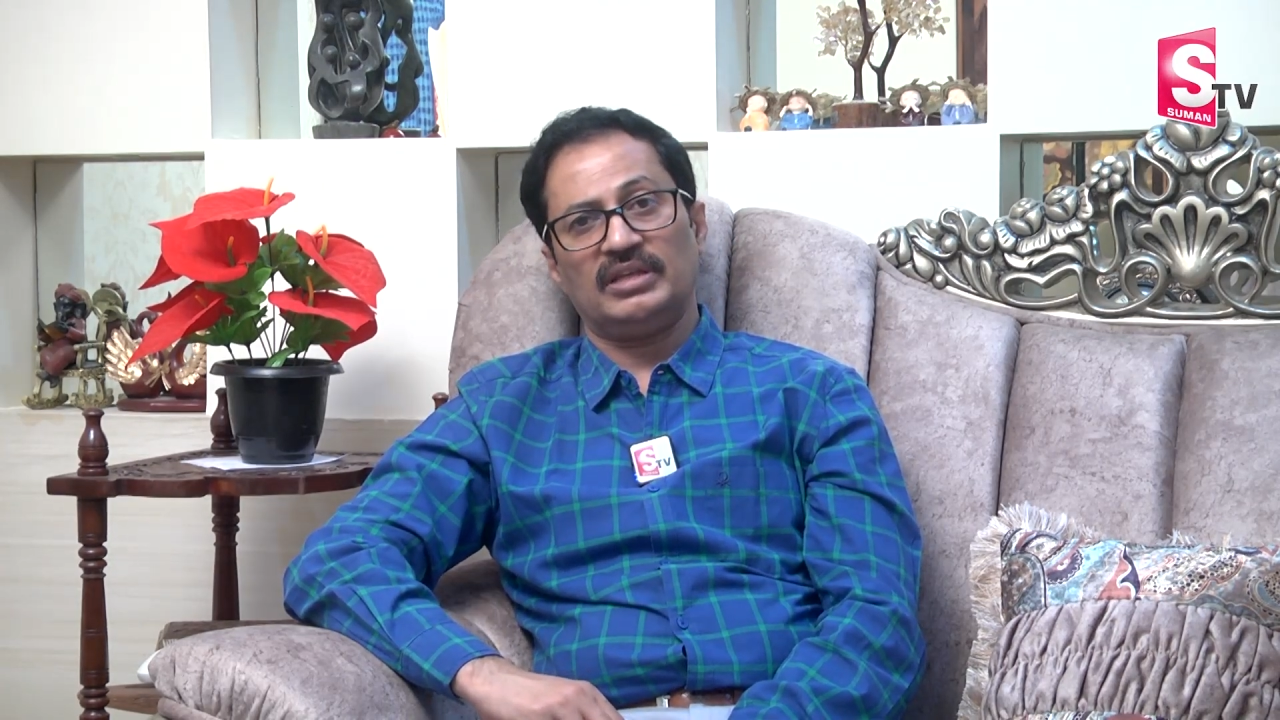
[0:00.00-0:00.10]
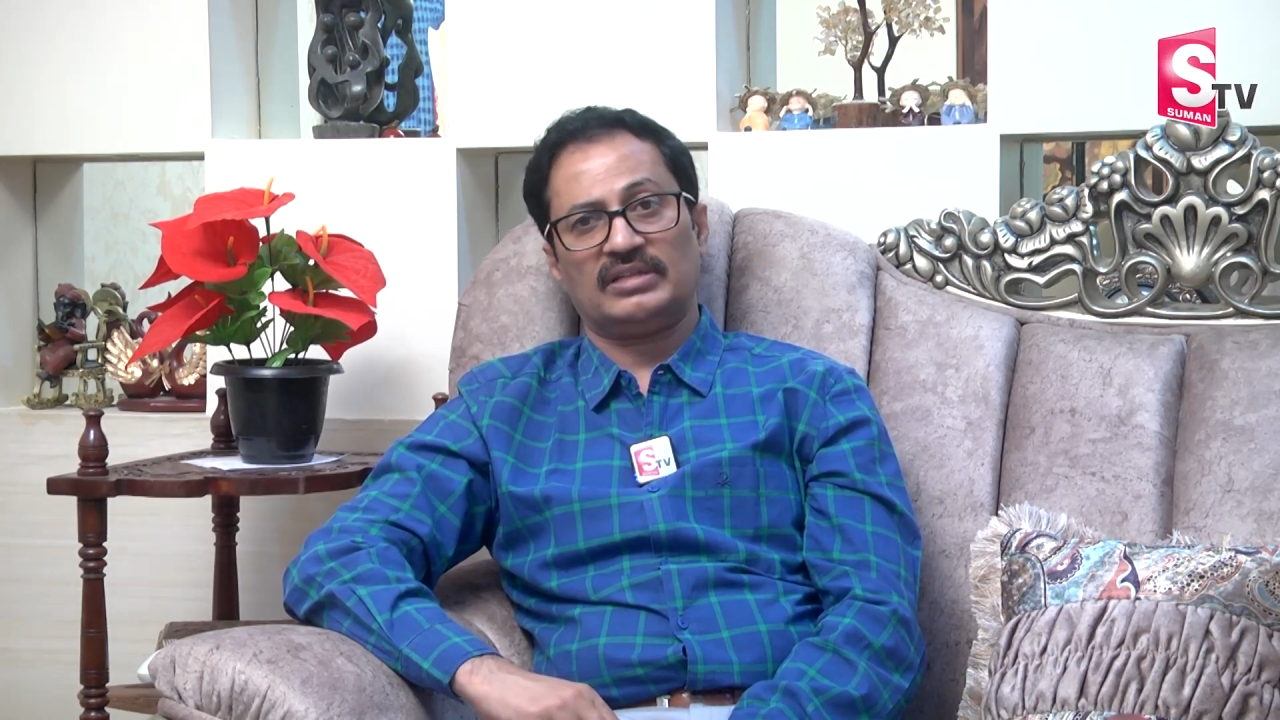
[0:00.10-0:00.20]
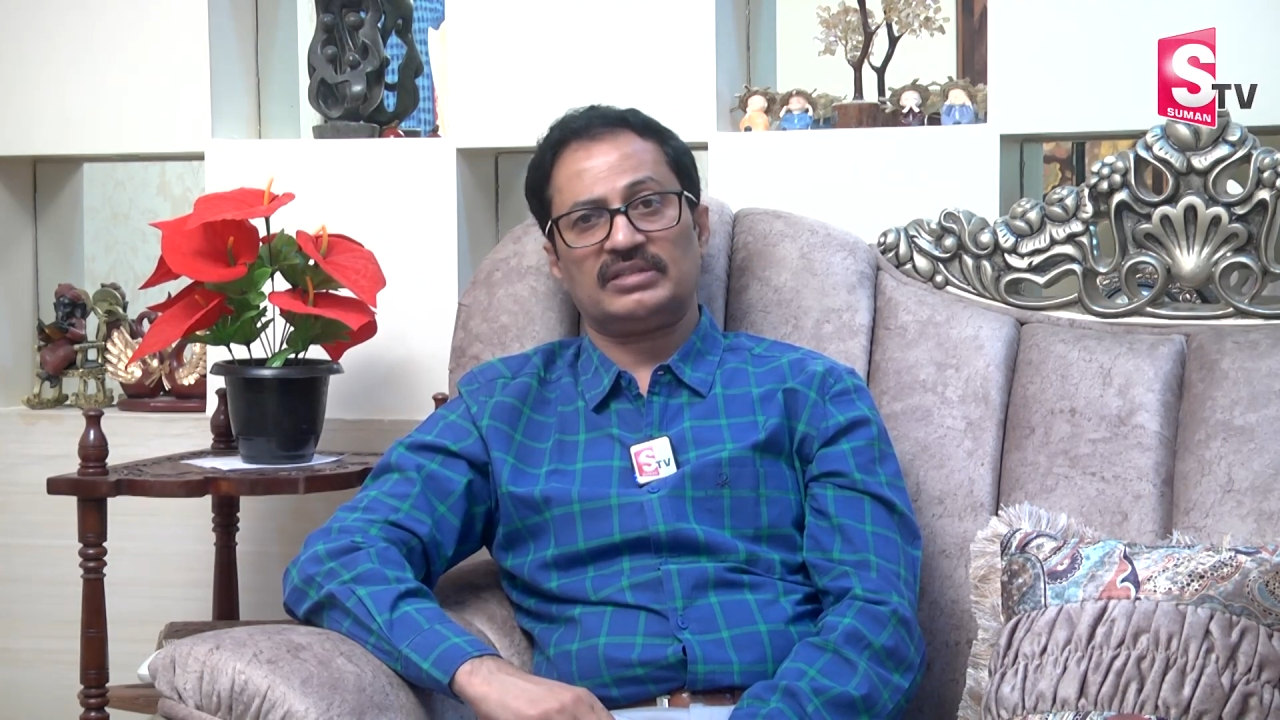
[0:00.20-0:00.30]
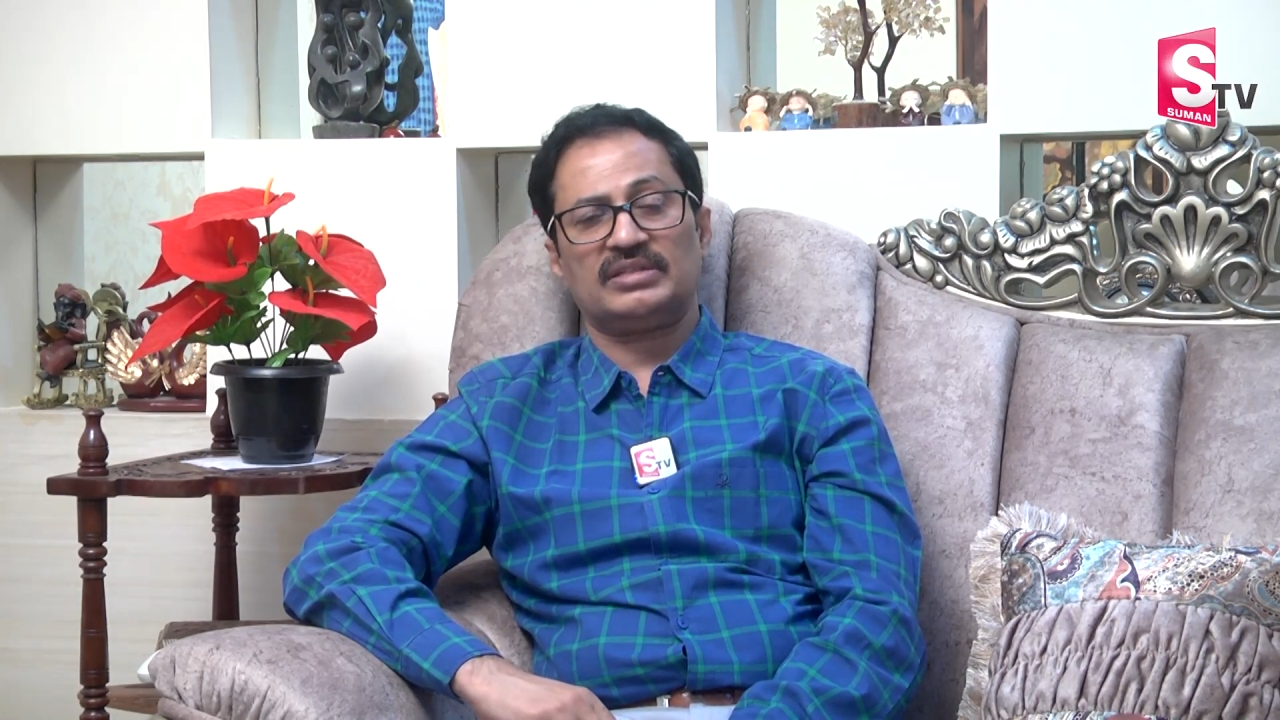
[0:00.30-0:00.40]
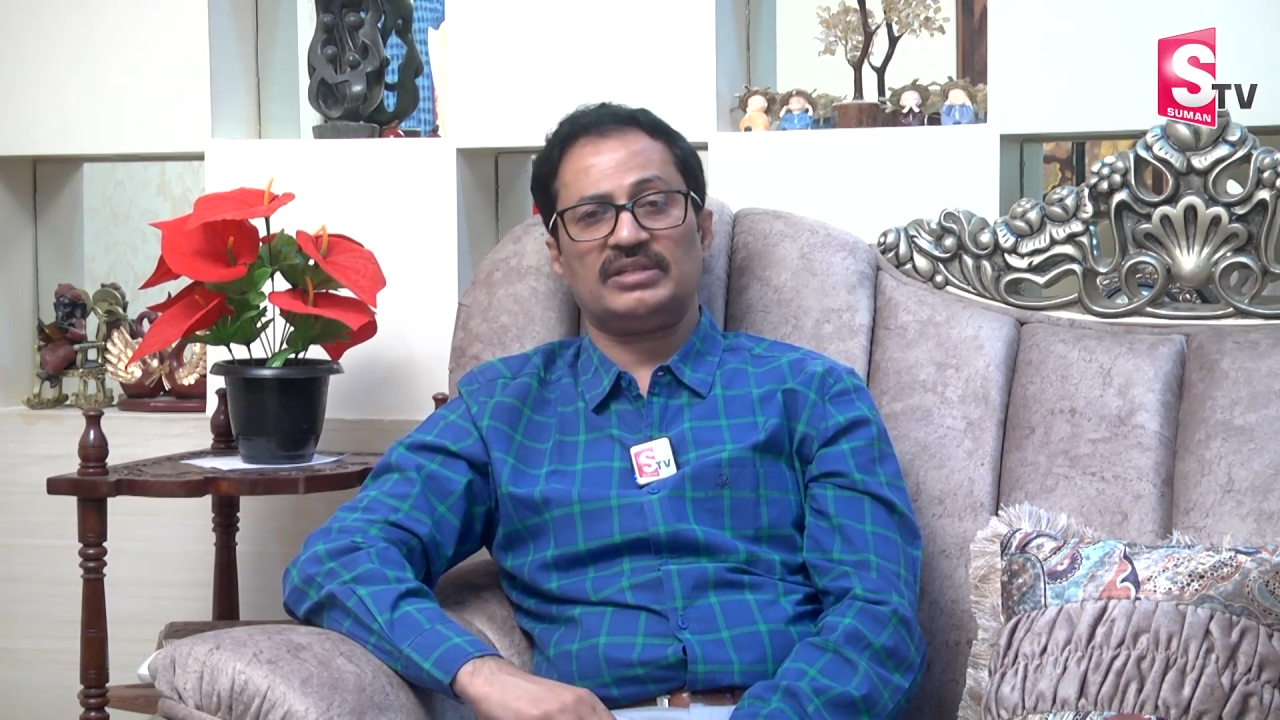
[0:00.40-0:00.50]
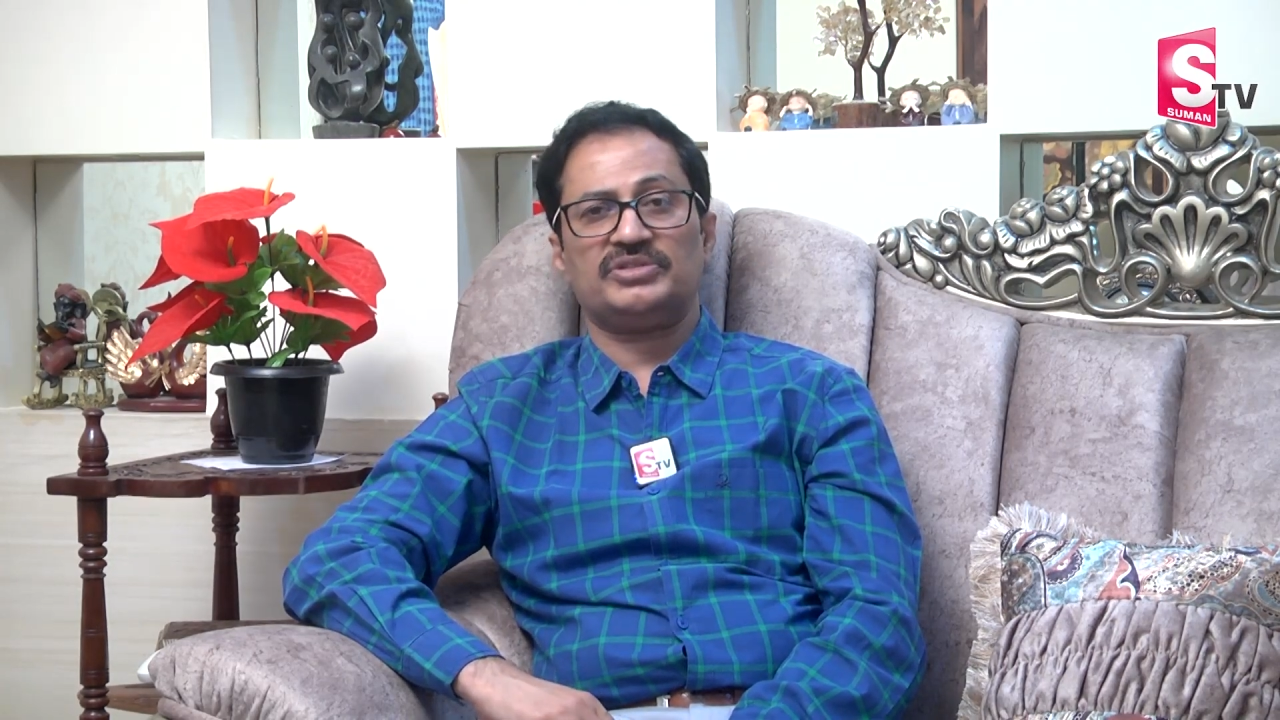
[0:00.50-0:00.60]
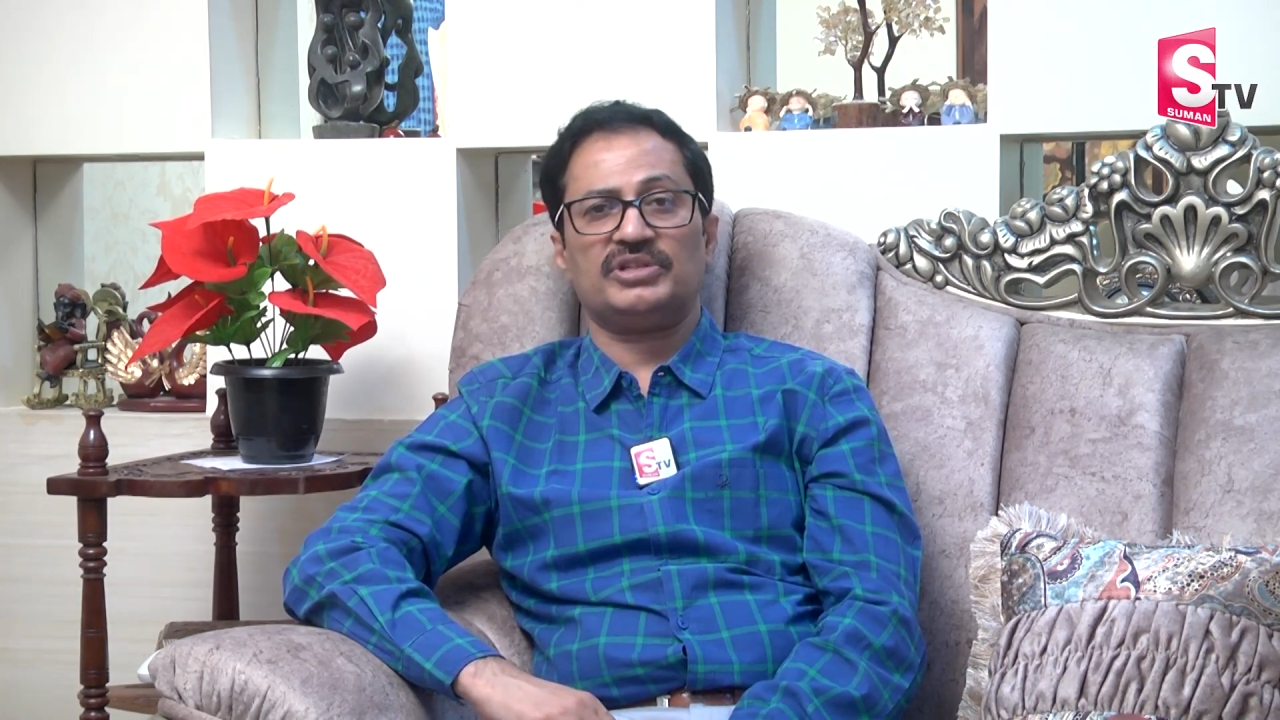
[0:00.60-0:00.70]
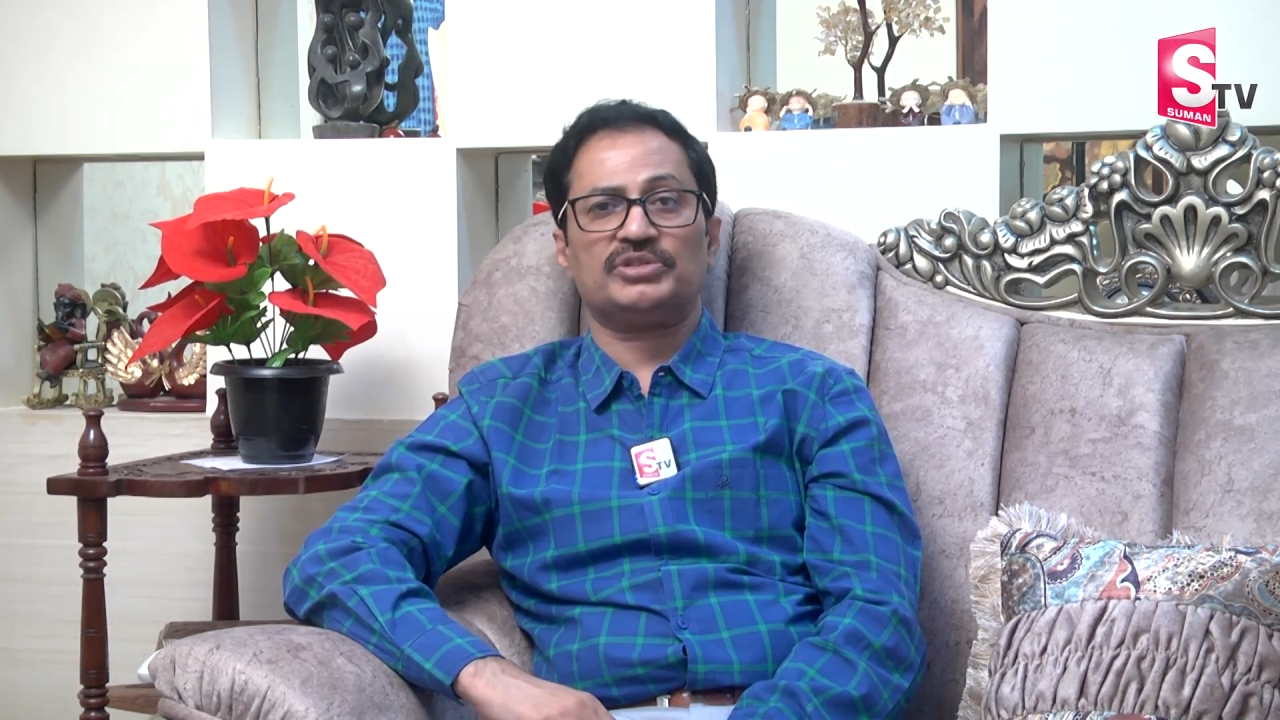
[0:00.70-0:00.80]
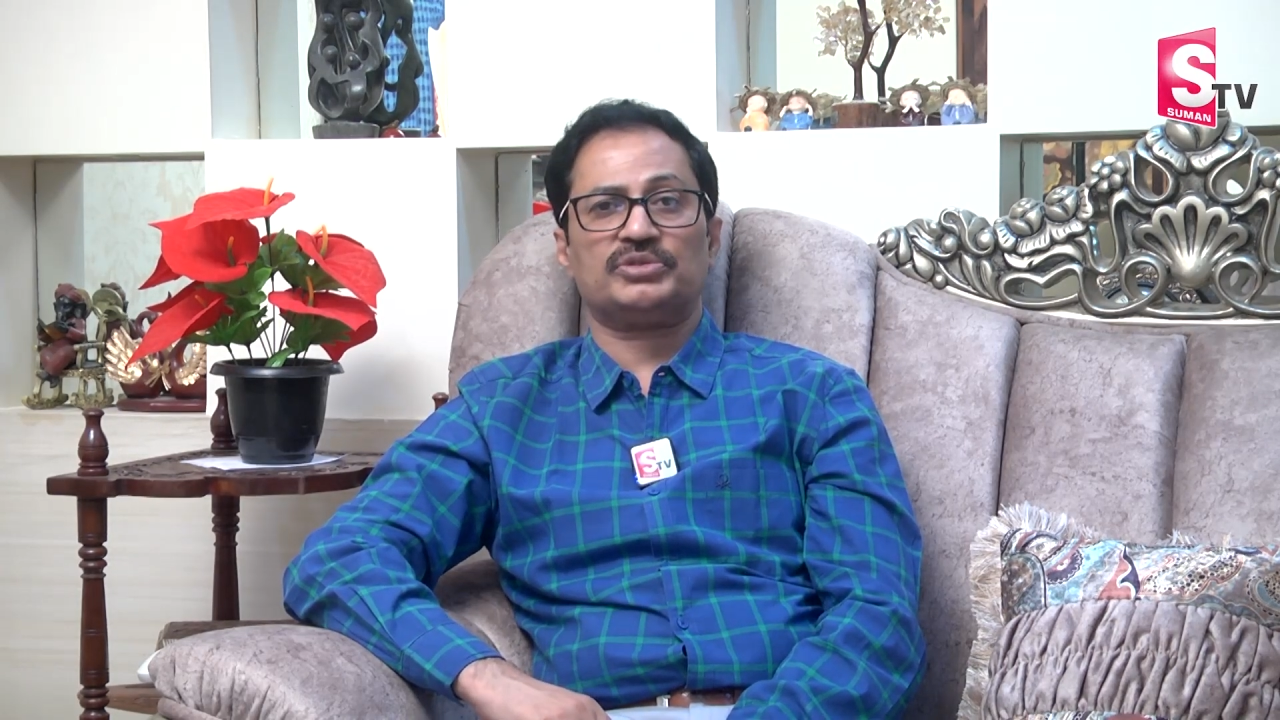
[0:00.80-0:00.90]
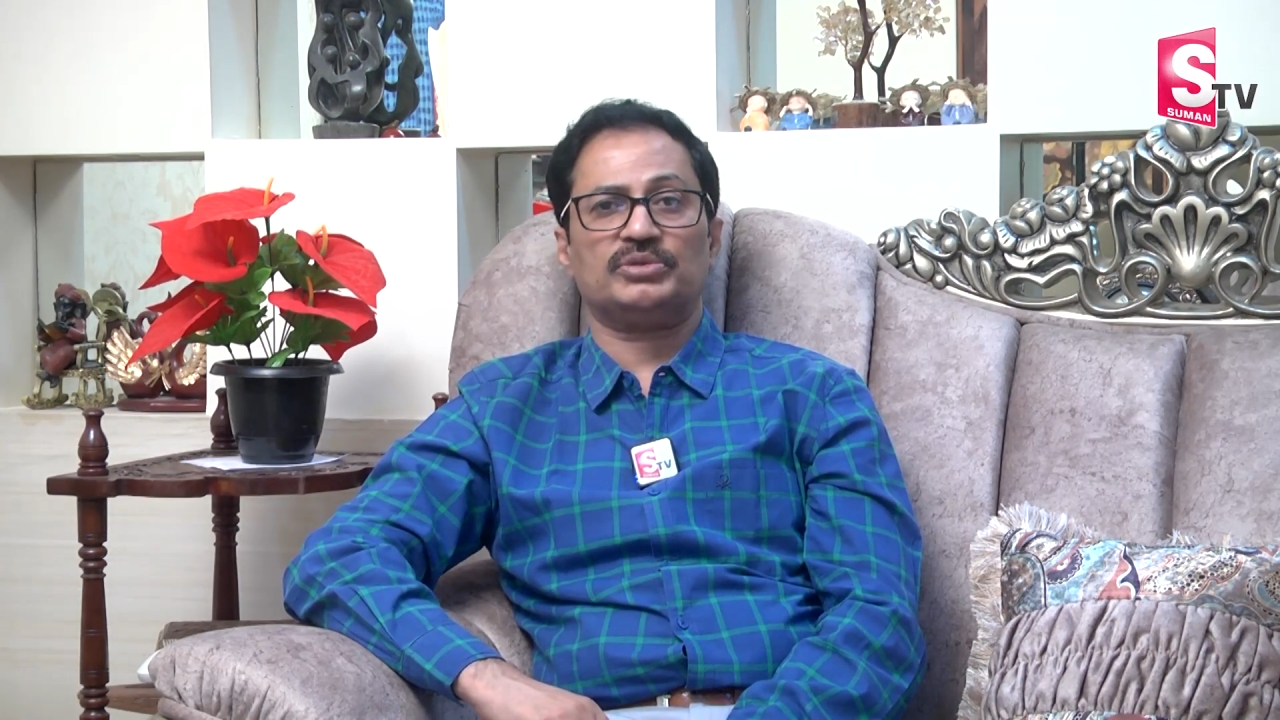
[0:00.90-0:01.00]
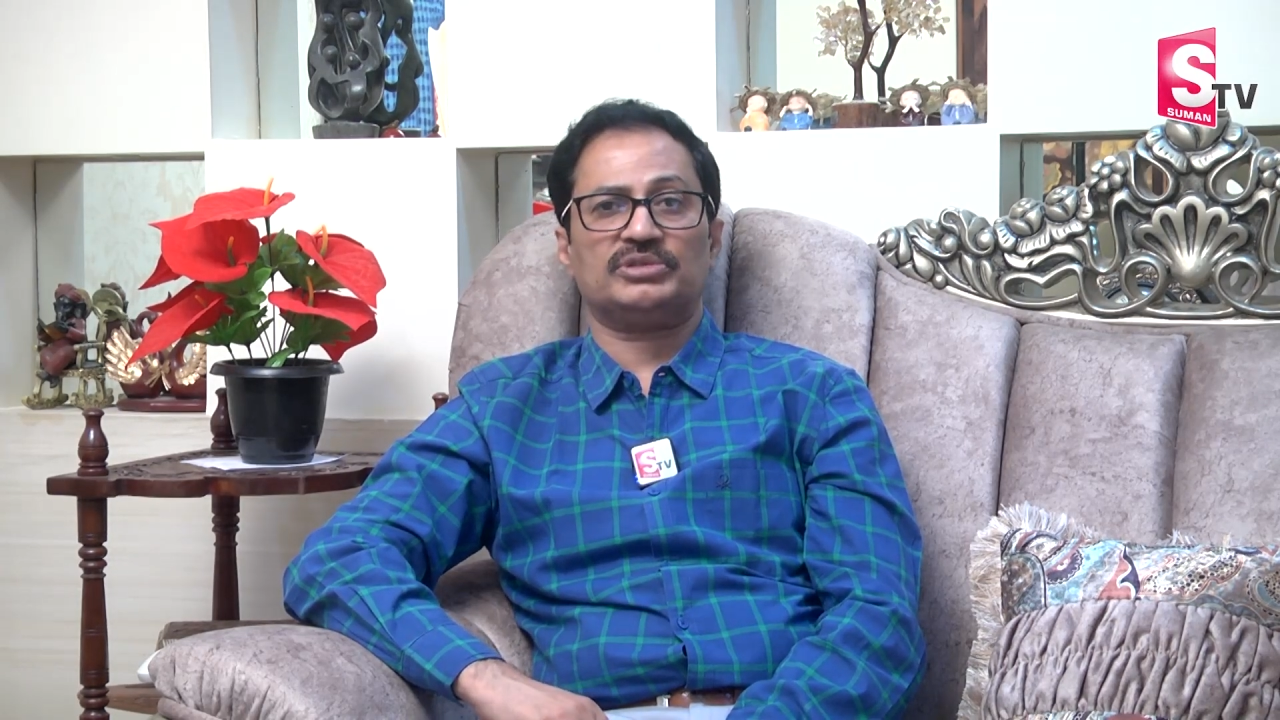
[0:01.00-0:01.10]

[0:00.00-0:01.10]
ఎక్సర్సైజ్ చేస్తూ